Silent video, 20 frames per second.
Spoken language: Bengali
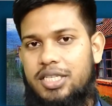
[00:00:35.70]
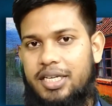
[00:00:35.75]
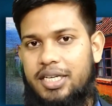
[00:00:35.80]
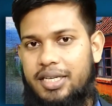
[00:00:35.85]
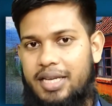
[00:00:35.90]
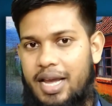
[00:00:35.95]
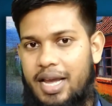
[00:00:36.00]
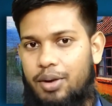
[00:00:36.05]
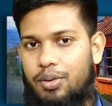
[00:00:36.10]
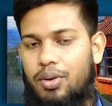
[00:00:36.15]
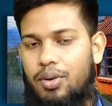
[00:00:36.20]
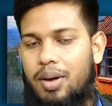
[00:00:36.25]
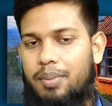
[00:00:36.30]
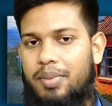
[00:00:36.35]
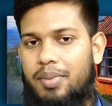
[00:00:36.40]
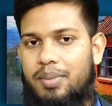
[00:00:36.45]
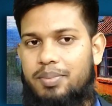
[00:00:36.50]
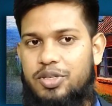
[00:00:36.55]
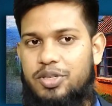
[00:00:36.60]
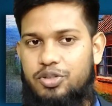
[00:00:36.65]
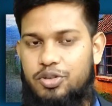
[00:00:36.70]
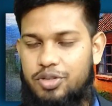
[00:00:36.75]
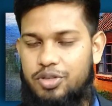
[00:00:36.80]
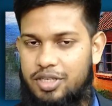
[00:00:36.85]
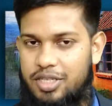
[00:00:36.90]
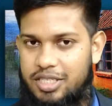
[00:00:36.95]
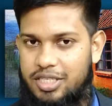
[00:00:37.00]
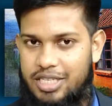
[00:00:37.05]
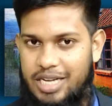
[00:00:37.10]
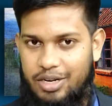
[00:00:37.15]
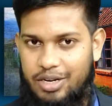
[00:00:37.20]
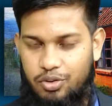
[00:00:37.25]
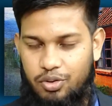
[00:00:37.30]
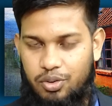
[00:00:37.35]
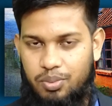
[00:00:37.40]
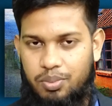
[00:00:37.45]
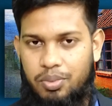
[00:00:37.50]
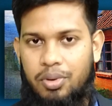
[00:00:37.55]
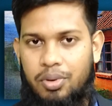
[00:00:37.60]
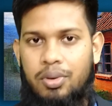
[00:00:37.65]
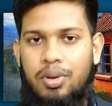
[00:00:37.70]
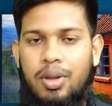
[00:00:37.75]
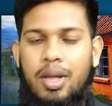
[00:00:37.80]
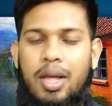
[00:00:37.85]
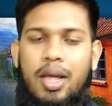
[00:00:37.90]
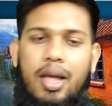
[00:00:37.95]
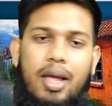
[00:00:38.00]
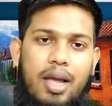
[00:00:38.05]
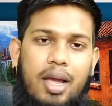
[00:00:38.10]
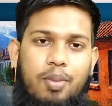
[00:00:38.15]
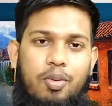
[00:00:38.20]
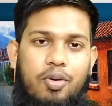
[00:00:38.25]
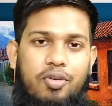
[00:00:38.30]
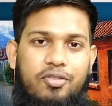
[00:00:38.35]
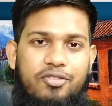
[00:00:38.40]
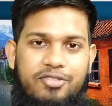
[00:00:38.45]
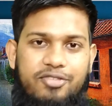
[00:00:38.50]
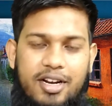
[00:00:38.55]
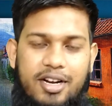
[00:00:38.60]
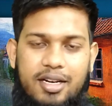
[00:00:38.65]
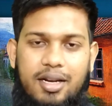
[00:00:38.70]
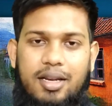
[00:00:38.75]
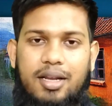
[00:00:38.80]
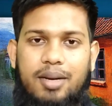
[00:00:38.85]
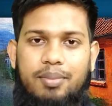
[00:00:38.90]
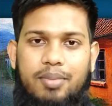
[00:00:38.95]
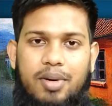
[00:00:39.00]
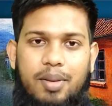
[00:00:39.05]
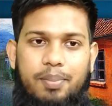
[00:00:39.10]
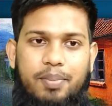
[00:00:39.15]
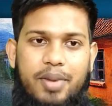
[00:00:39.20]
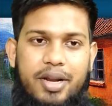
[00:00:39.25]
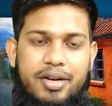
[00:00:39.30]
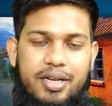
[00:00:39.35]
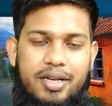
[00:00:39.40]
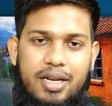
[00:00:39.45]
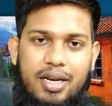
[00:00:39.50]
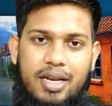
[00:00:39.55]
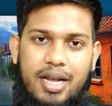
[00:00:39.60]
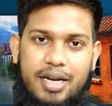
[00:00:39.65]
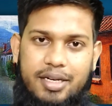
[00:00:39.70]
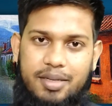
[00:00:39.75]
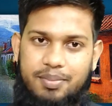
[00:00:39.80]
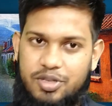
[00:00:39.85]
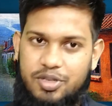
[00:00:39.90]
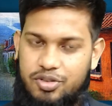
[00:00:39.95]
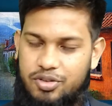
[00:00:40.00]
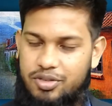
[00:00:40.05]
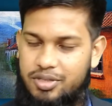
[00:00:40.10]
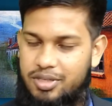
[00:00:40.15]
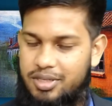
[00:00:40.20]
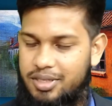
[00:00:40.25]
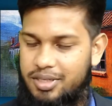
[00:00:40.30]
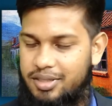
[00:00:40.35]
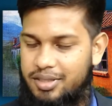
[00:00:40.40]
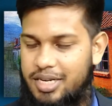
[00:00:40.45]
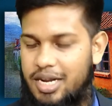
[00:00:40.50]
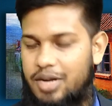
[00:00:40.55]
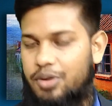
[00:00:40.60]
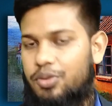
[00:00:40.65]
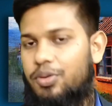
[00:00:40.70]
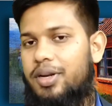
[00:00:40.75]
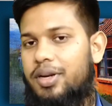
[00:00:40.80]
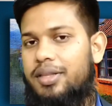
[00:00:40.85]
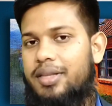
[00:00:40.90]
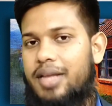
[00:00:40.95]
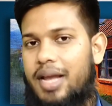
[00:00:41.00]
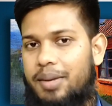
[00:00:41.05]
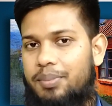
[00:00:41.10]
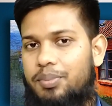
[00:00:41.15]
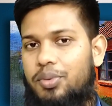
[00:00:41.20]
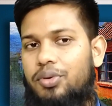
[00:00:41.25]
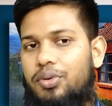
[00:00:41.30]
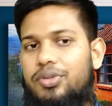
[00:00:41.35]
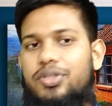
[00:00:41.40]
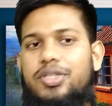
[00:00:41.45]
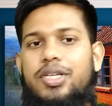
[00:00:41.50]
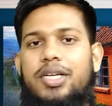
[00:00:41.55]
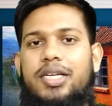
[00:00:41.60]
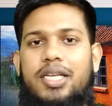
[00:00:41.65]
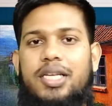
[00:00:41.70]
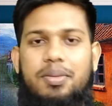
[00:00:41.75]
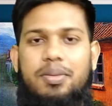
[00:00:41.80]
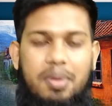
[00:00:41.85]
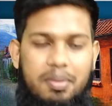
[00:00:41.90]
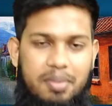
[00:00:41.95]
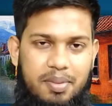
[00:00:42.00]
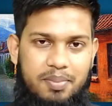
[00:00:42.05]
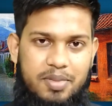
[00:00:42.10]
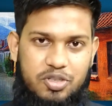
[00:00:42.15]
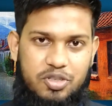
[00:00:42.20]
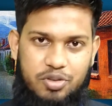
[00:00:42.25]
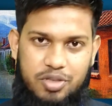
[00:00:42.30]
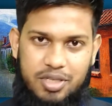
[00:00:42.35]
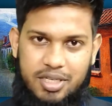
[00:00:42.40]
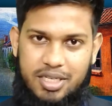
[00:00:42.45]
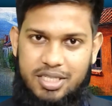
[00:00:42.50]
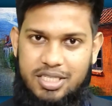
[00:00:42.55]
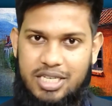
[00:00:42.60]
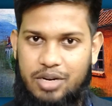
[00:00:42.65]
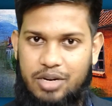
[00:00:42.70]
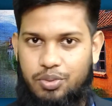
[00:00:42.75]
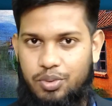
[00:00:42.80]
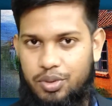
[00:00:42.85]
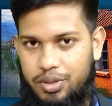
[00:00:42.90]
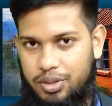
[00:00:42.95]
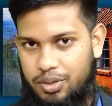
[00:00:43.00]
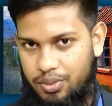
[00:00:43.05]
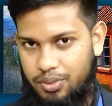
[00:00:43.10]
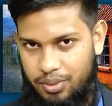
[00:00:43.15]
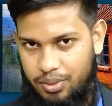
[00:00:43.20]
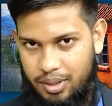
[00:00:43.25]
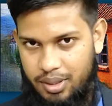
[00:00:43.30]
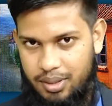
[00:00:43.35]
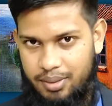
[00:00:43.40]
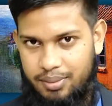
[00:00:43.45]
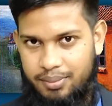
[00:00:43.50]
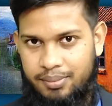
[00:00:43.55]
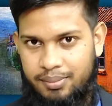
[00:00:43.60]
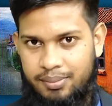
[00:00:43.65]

যে কেন আমরা বিস্কুসিটি চেক করব এবং ফাইনালি আমরা প্র্যাকটিক্যালি একটা বিস্কুসিটি চেক করে দেখব যে কিভাবে বিস্কুসিটি চেক করতে হয়